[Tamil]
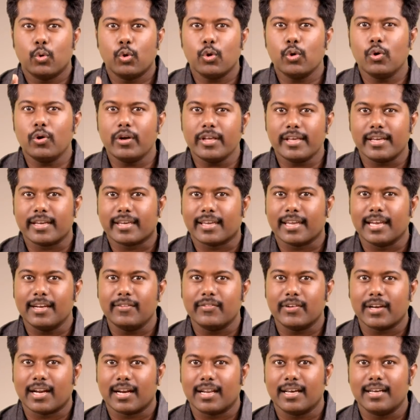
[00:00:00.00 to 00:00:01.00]
உங்களுடைய
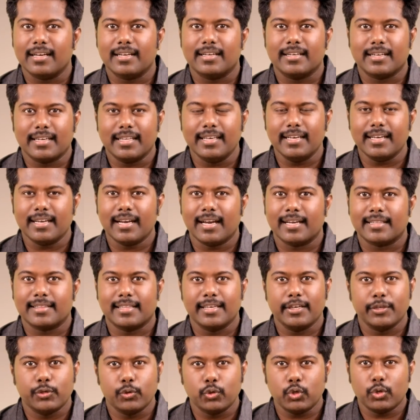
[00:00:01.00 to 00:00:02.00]
கேள்விகளை நீங்கள்
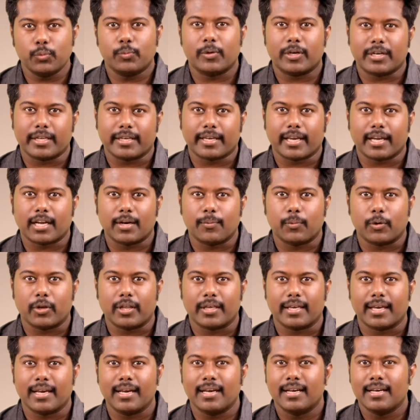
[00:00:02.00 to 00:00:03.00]
அந்த யூடியூபர்கிட்ட கேட்க
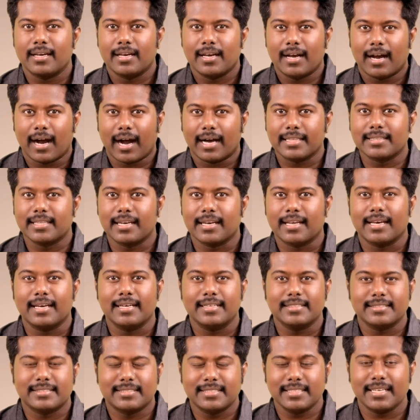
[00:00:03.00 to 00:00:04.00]
போகிறீங்க அதில்
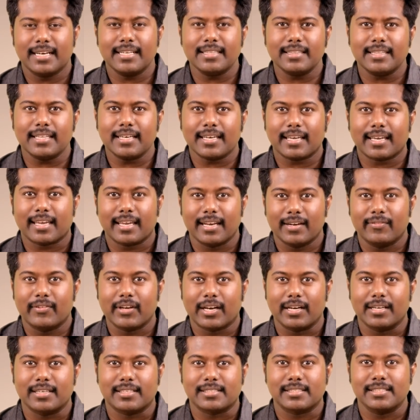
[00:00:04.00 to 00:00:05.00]
சிறந்த
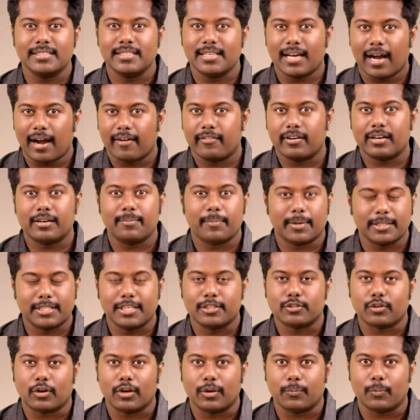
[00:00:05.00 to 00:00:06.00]
கேள்விகளுக்கு அவர்
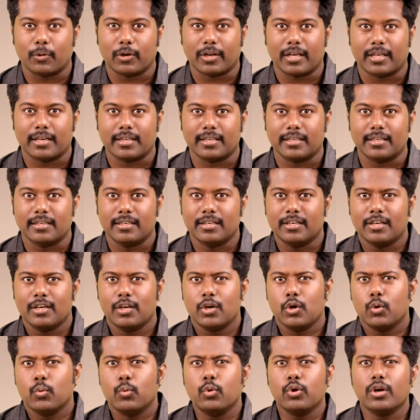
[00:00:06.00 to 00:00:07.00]
பதில் சொல்ல போகிறாரு
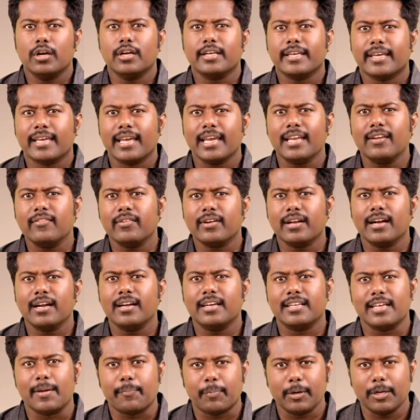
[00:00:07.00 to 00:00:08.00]
உங்கள்
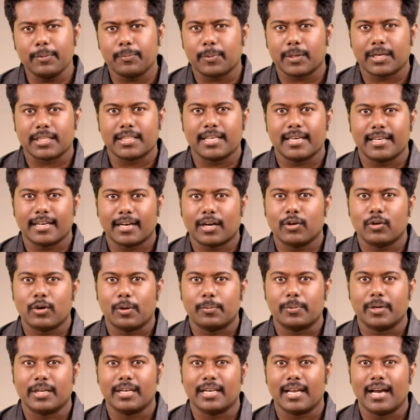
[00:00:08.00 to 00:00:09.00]
கேள்விகள் எப்படிப்பட்டதாக
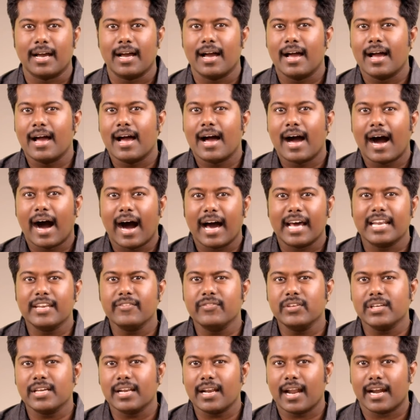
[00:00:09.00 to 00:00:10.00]
இருக்கணும் அப்படின்னா
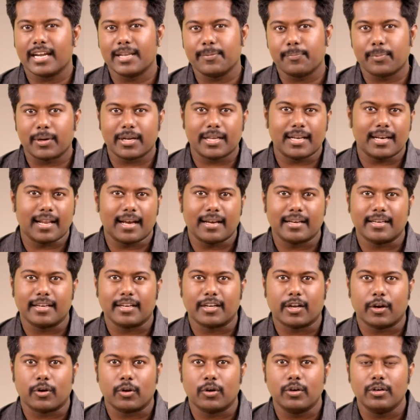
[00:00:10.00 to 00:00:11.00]
அறிவியல் அடிப்படையிலாக
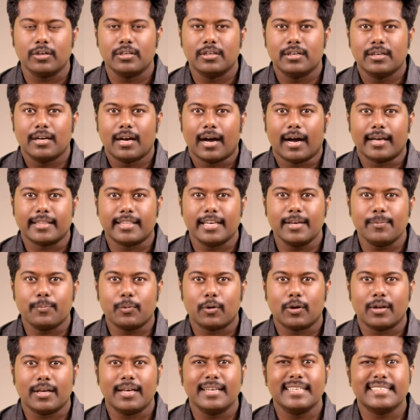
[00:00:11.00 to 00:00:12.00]
இருக்கணும் அதே
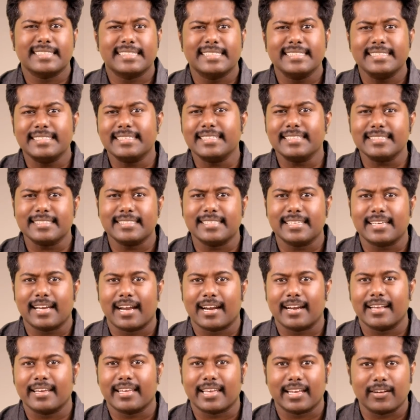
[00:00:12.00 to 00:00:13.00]
போல்
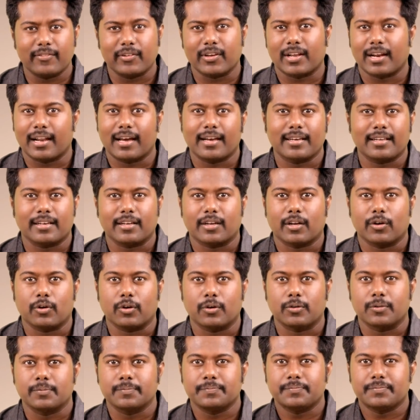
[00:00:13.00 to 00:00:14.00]
இன்ட்ரெஸ்டிங்கான கேள்விகளாக
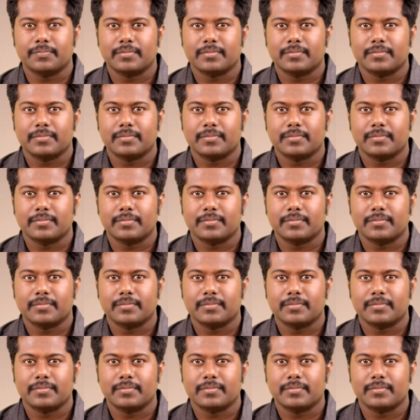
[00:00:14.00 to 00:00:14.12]
இருக்கணும்